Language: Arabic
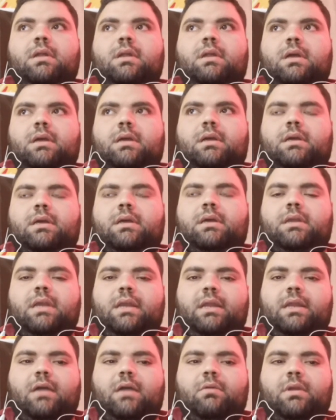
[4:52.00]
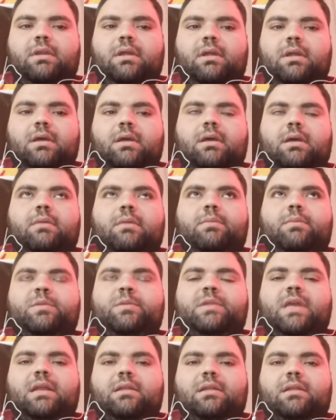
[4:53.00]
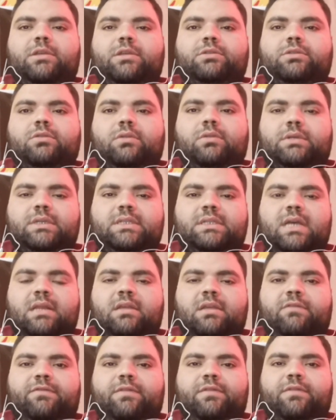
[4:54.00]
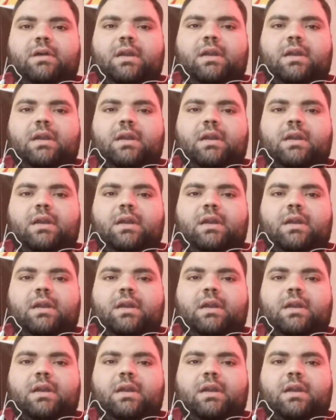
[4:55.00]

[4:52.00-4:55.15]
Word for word: آه، نحن حاولنا ببدايه المشروع نستهدف